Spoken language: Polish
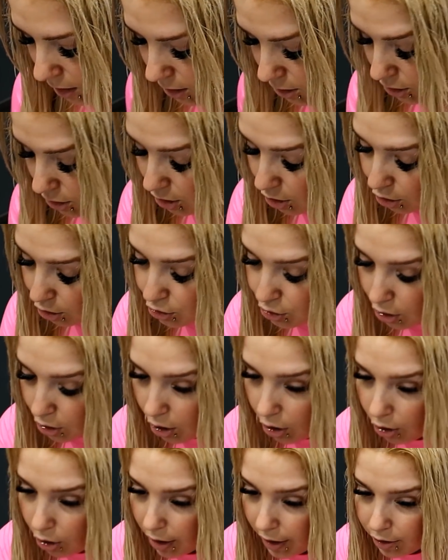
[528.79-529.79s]
Jeżeli chodzi
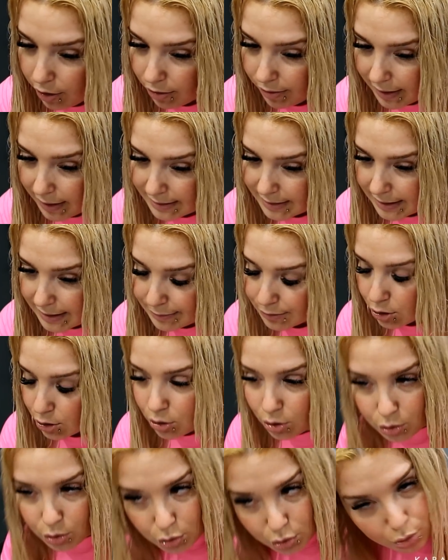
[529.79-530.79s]
o olejowanie, no
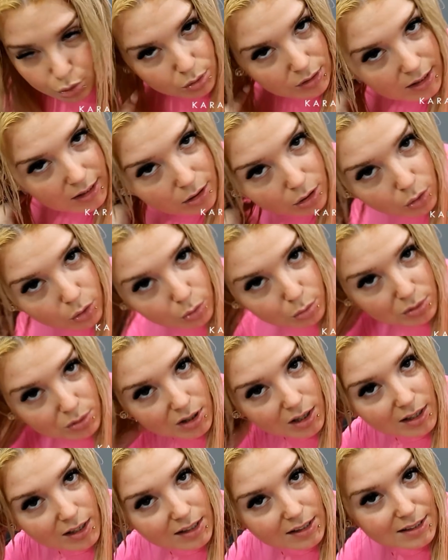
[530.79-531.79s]
to już tutaj to u
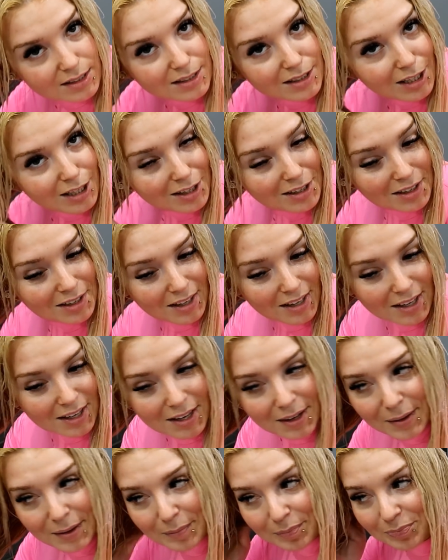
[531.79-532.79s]
mnie jest
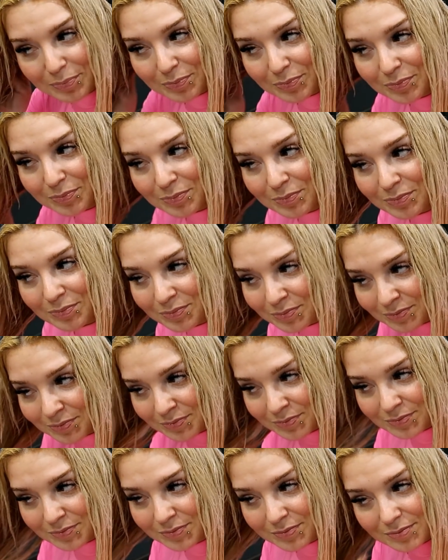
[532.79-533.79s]
mm,
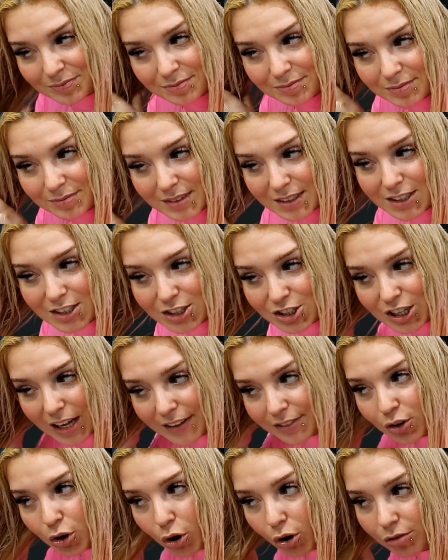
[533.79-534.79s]

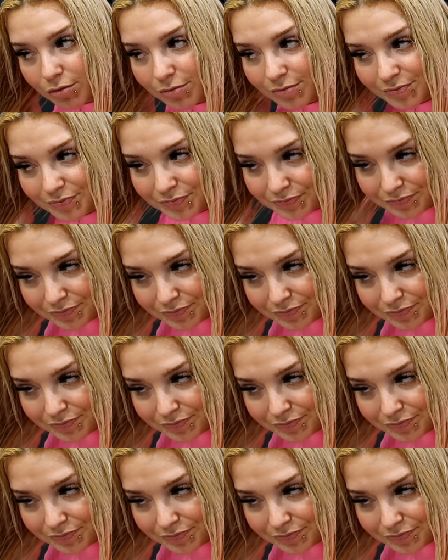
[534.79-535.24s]
rzadko.